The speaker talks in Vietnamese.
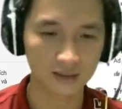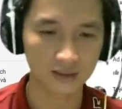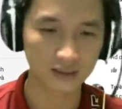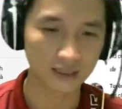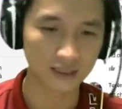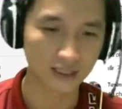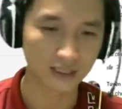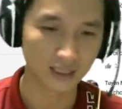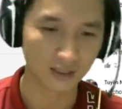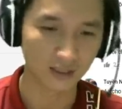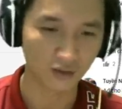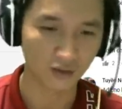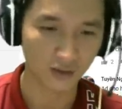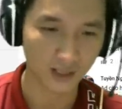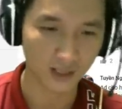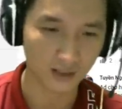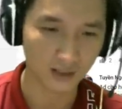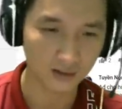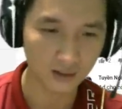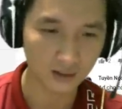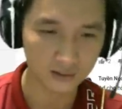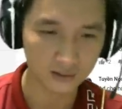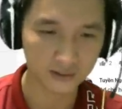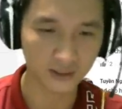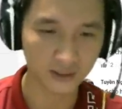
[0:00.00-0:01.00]
chỉ là nói là
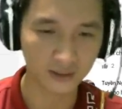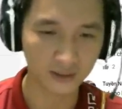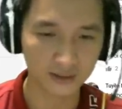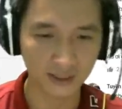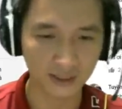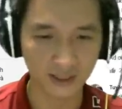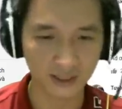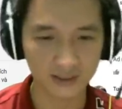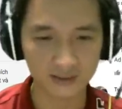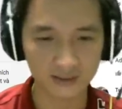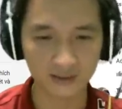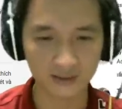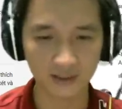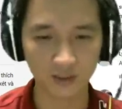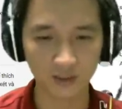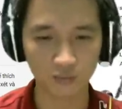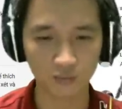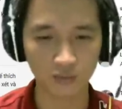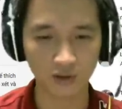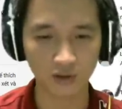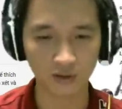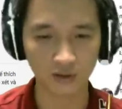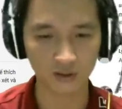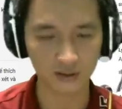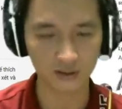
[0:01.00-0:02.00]
ước chừng nha, chứ
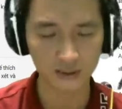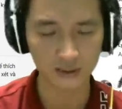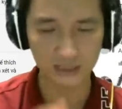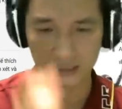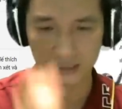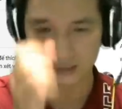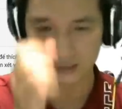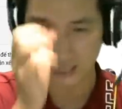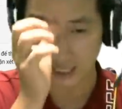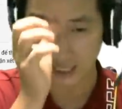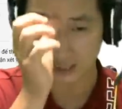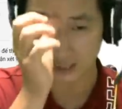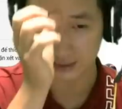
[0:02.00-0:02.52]
không có nói chính xác.